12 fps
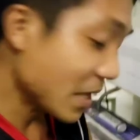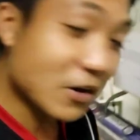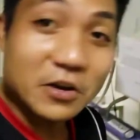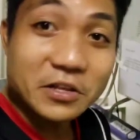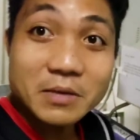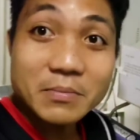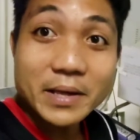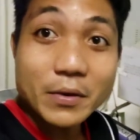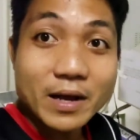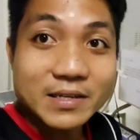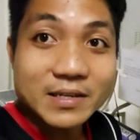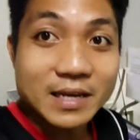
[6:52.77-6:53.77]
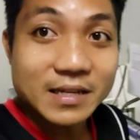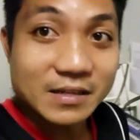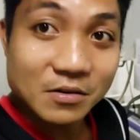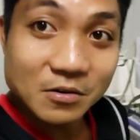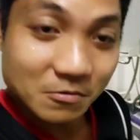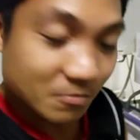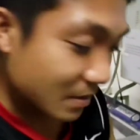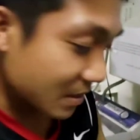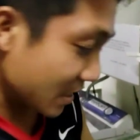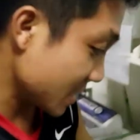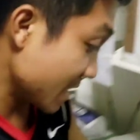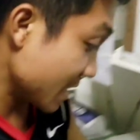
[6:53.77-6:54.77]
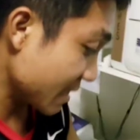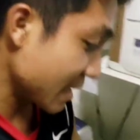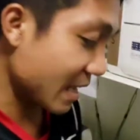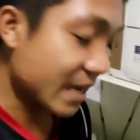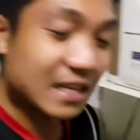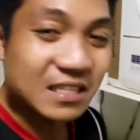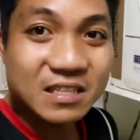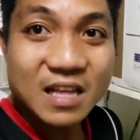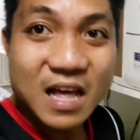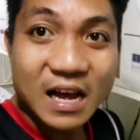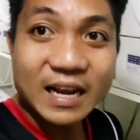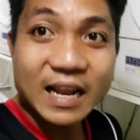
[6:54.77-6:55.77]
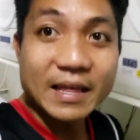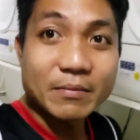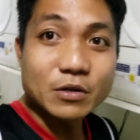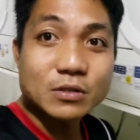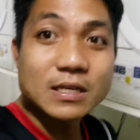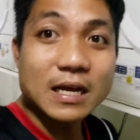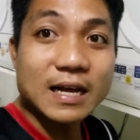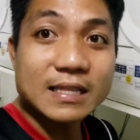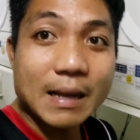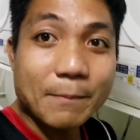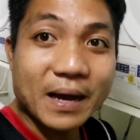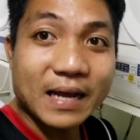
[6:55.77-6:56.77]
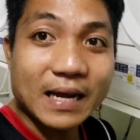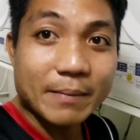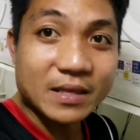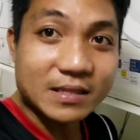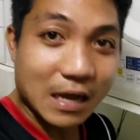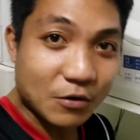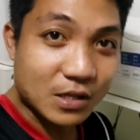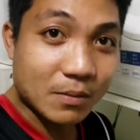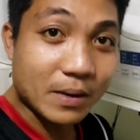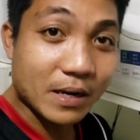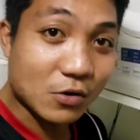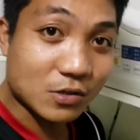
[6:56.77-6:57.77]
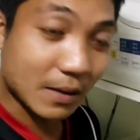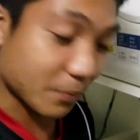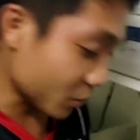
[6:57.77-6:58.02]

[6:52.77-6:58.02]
Pero hindi maiwasan, no? Masisira talaga yan. Kalahin mo, sa napakaraming tao ng barko,